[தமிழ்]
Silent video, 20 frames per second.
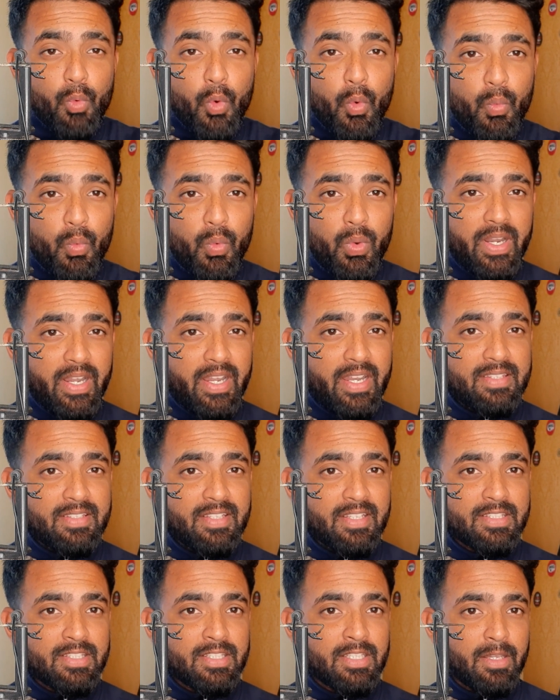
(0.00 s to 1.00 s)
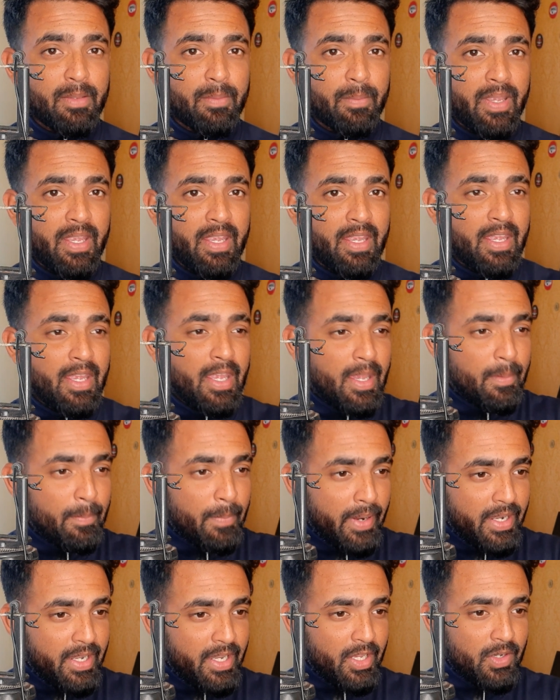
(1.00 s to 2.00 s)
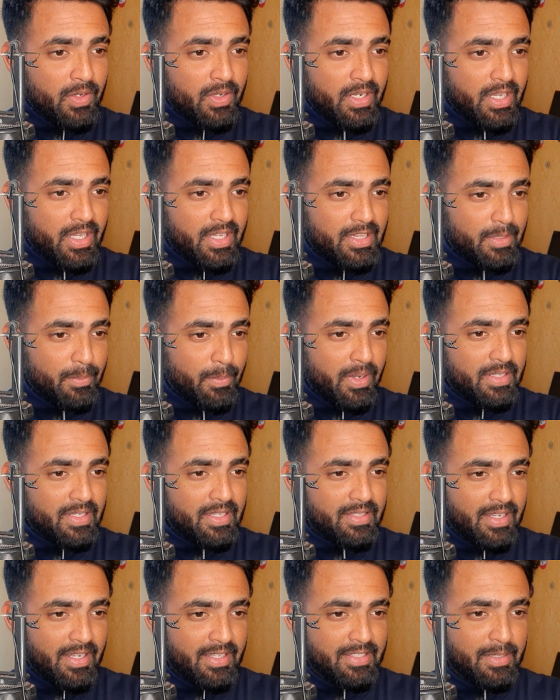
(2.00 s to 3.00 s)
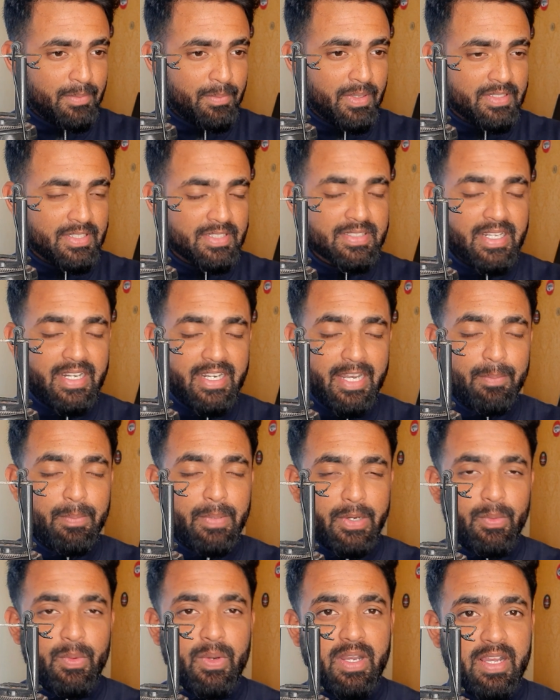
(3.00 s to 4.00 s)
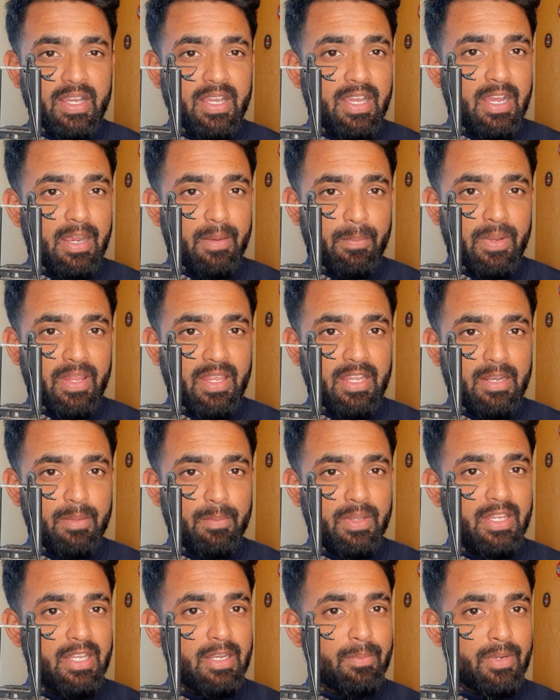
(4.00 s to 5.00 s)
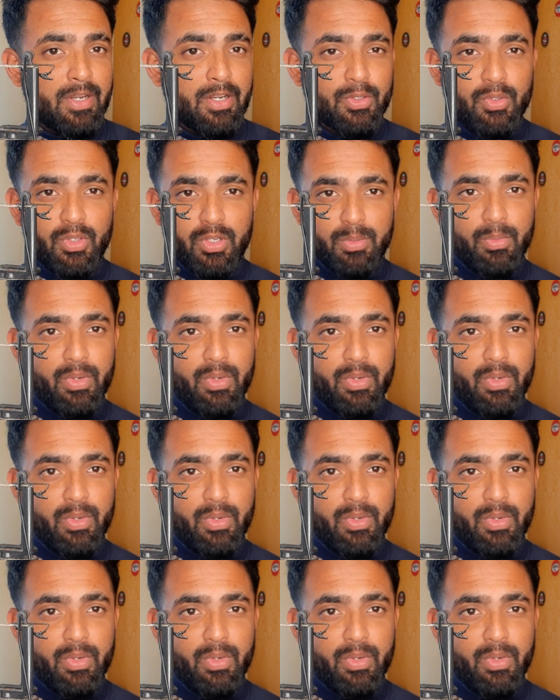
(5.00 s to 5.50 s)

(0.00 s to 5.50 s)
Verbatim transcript: ஒவ்வொரு டிஸ்ட்ரிக்ஸ்லேயுமே பர்டிகுலர் இந்த மாதிரி தான் செலெக்ஷன் ப்ராசஸ் கண்டக்ட் பண்ணுவாங்க அப்படிங்கிற மாதிரி நம்மளால் சொல்ல